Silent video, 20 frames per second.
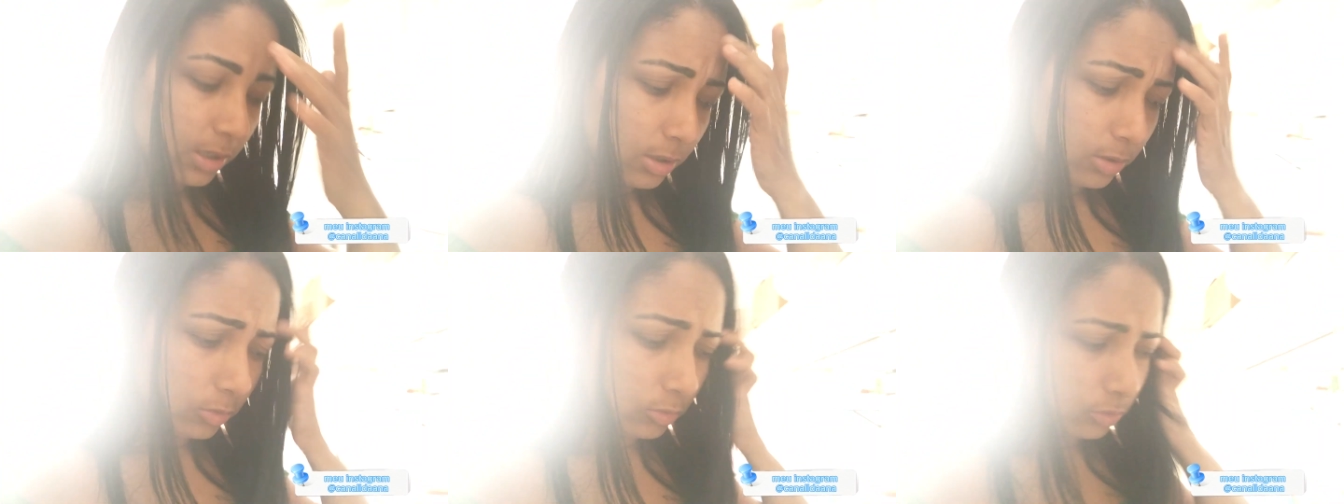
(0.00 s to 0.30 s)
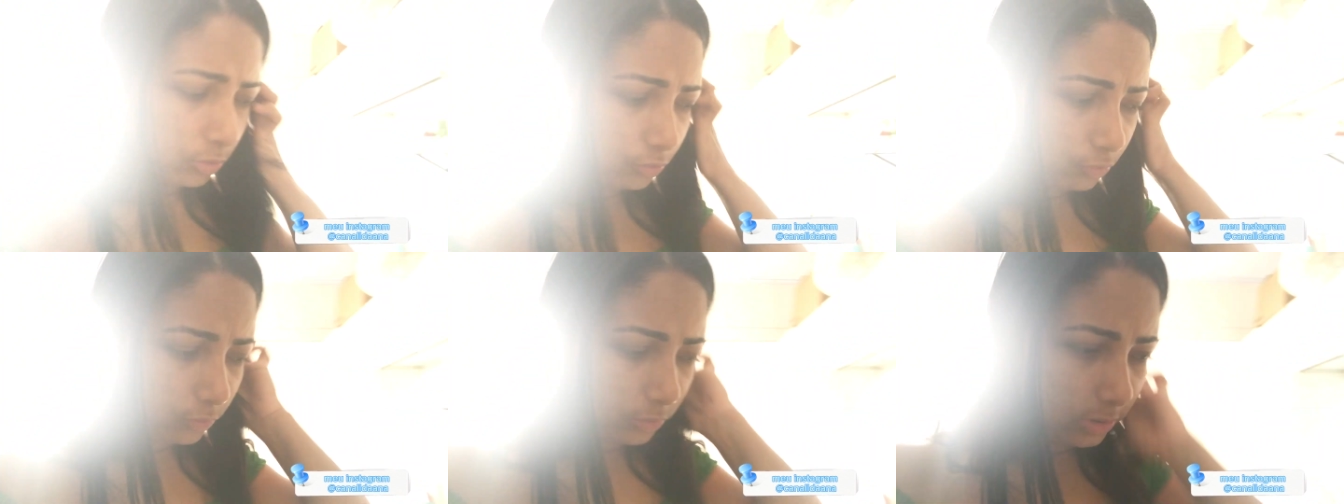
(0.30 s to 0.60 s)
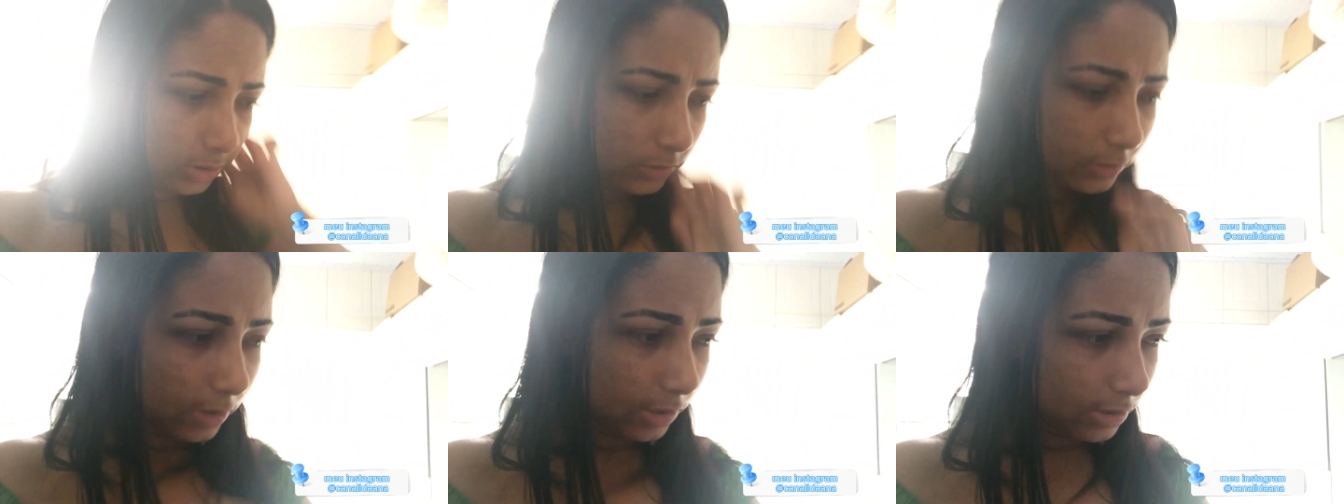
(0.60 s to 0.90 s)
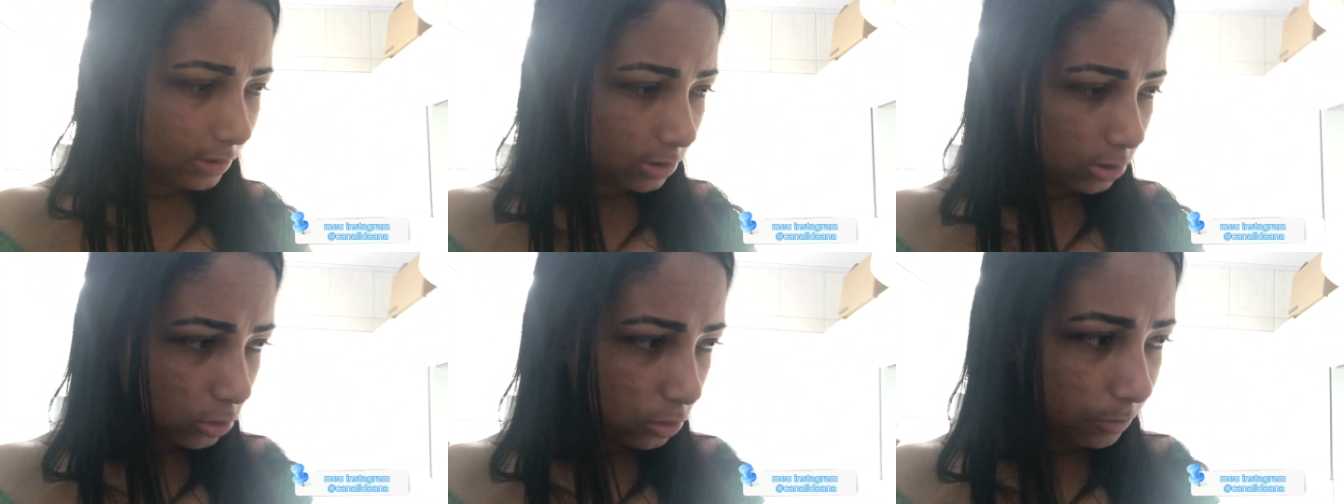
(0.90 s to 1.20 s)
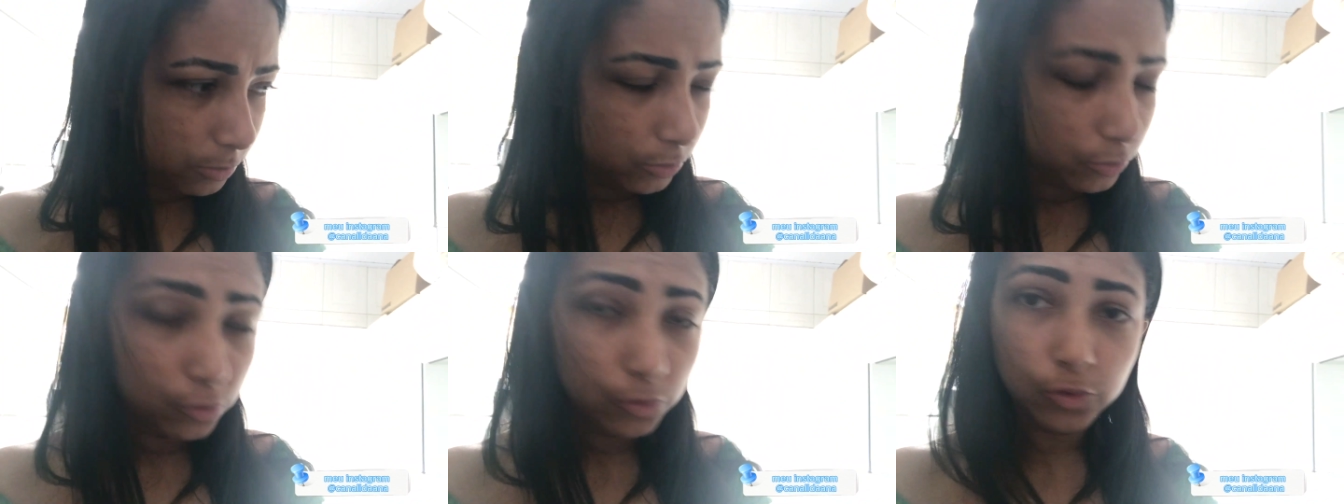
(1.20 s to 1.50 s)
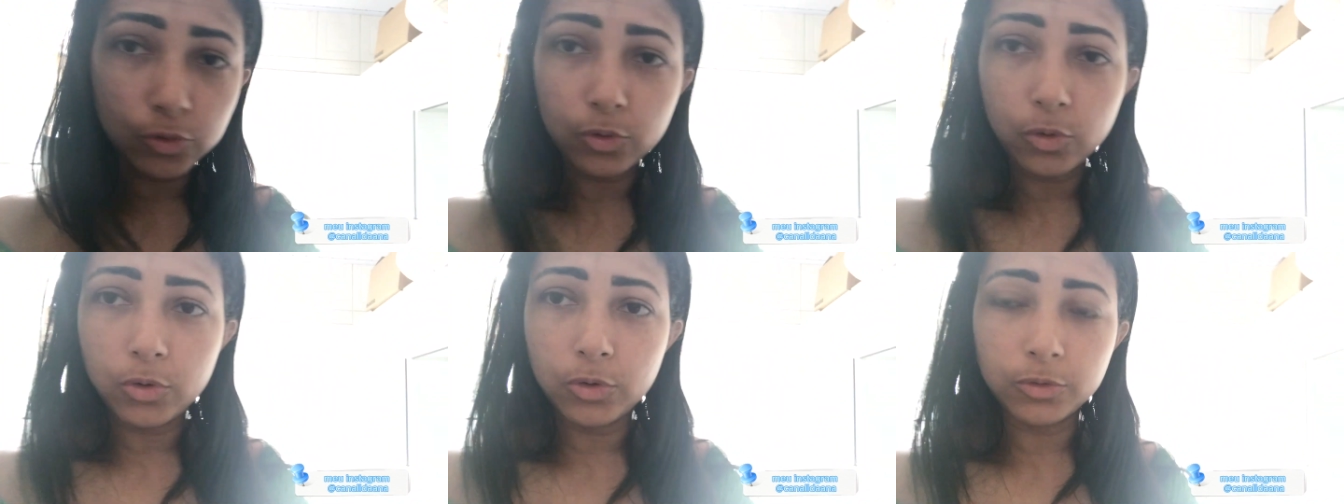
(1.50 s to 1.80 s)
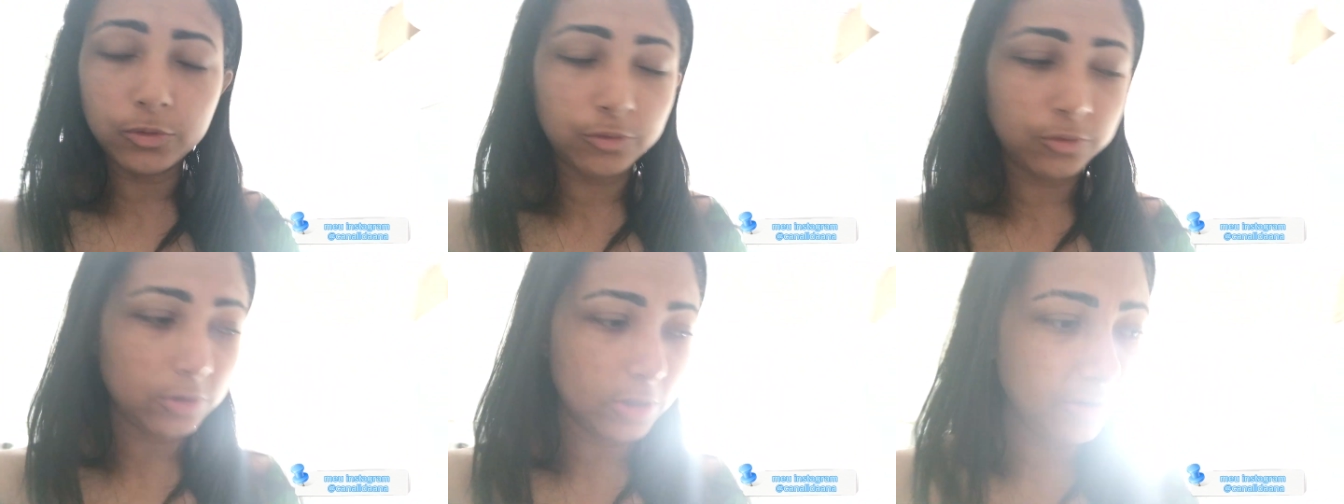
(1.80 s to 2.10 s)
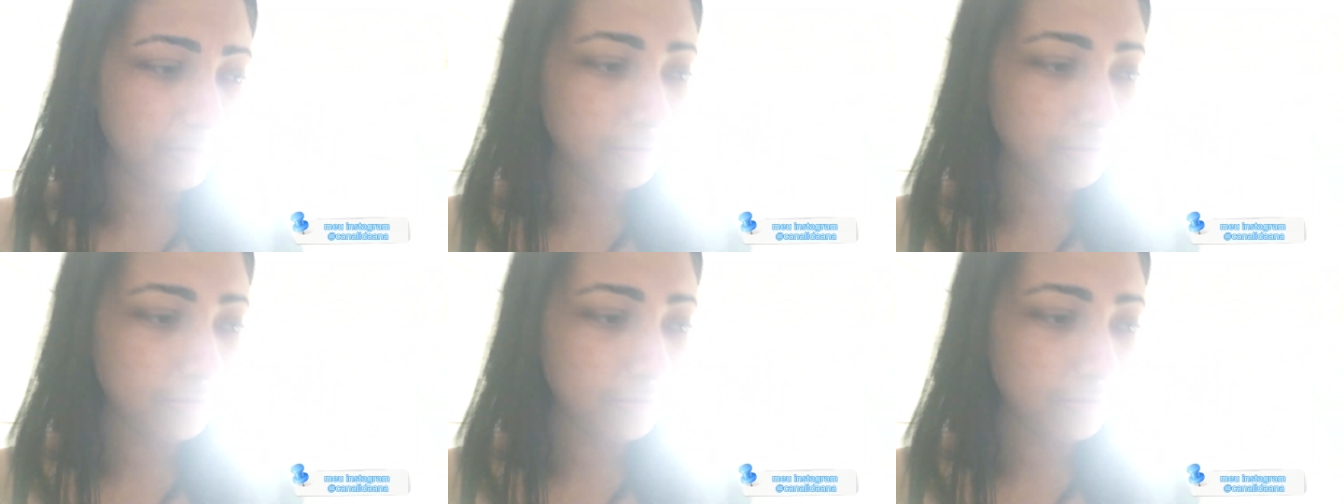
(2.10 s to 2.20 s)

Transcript: eu estou estudando ali sobre os choros, né?